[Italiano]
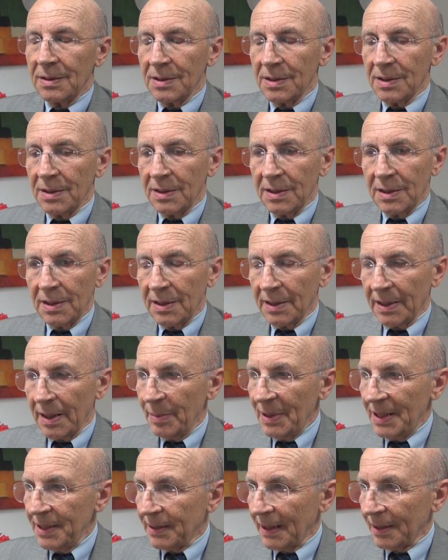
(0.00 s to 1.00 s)
eh,
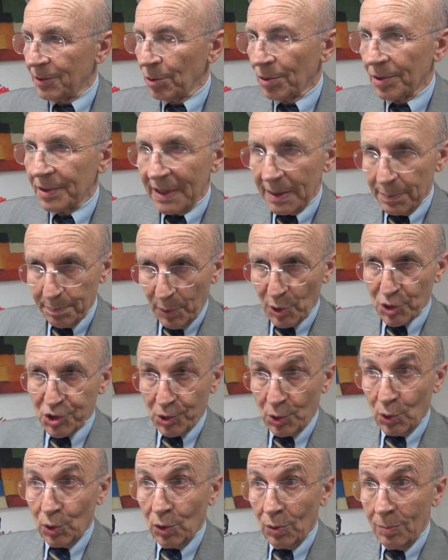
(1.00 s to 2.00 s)
riabilitatore dei
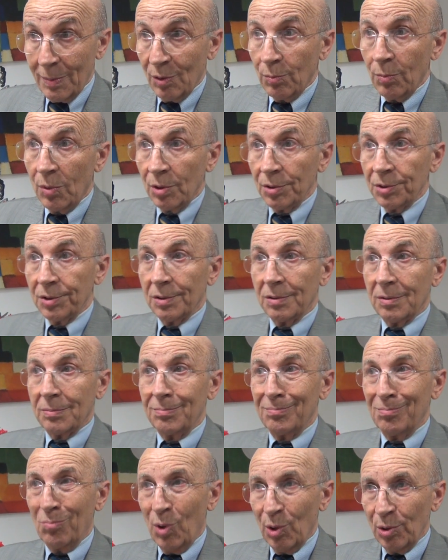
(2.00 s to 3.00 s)
post-coma, un mondo
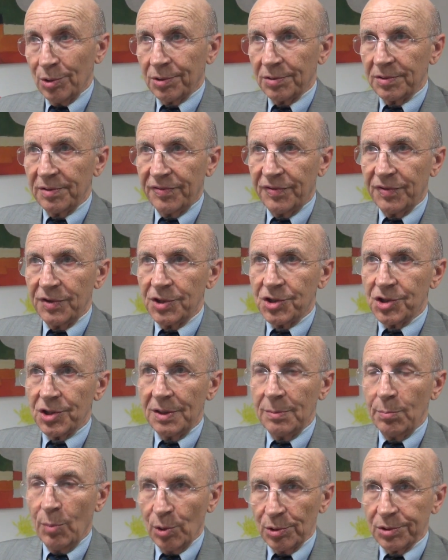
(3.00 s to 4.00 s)
molto
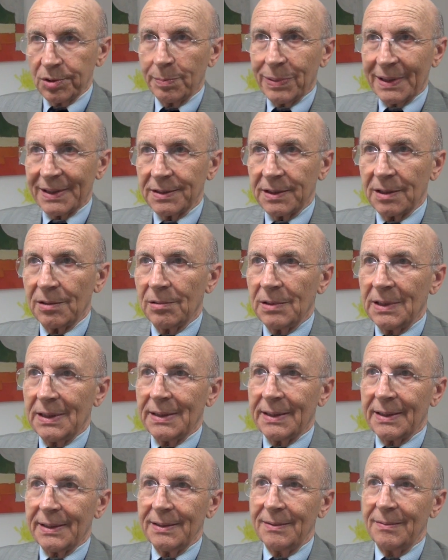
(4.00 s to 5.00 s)
difficile, molto
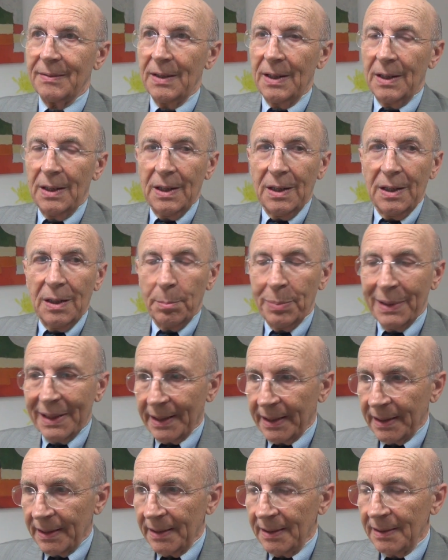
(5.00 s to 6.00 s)
particolare
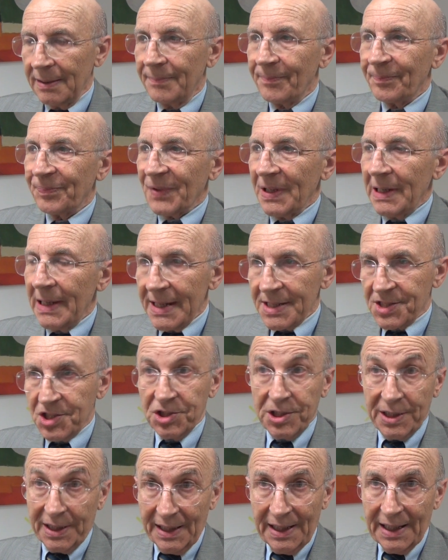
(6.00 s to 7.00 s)
per i, gli
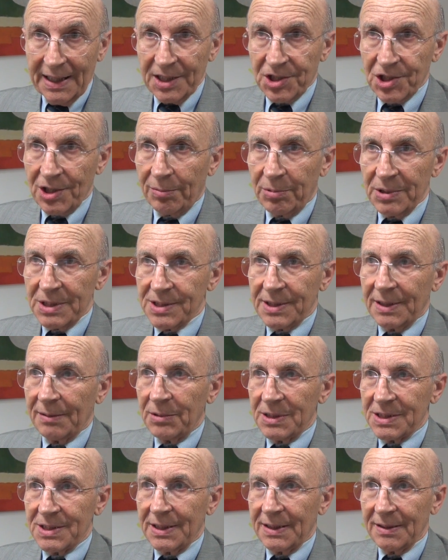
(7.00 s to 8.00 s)
esiti che lascia questa,
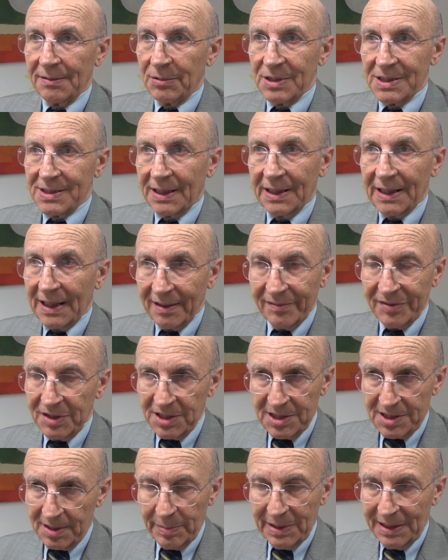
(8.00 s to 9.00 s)
questa, questa, grave
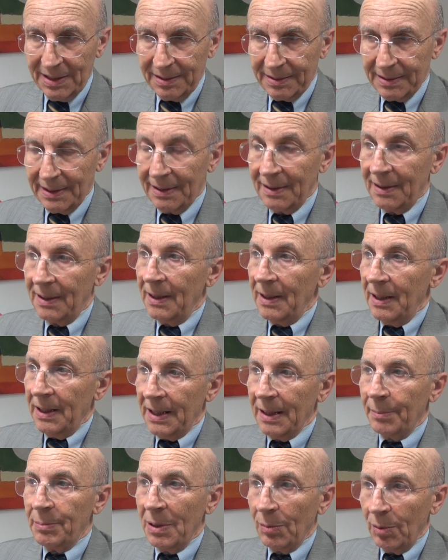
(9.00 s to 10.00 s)
disabilità
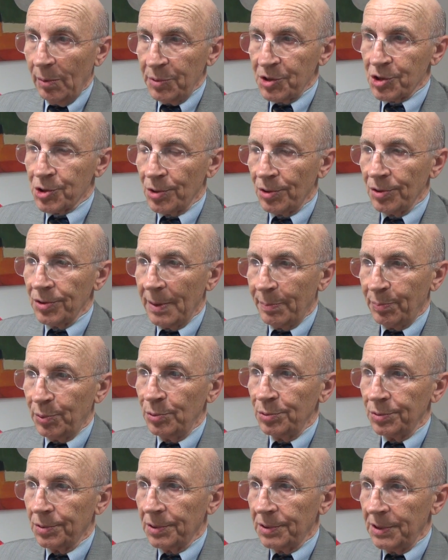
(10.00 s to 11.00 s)
e abbiamo bisogno
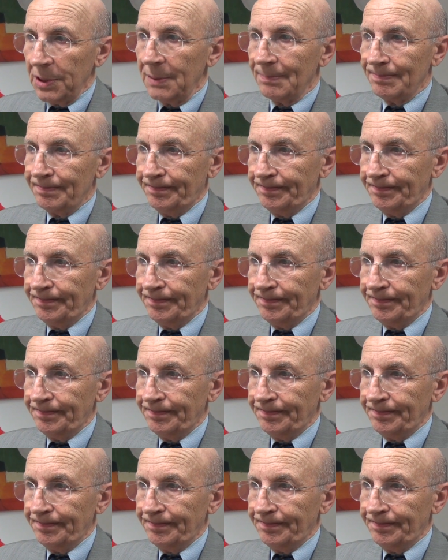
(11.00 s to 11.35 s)
appunto di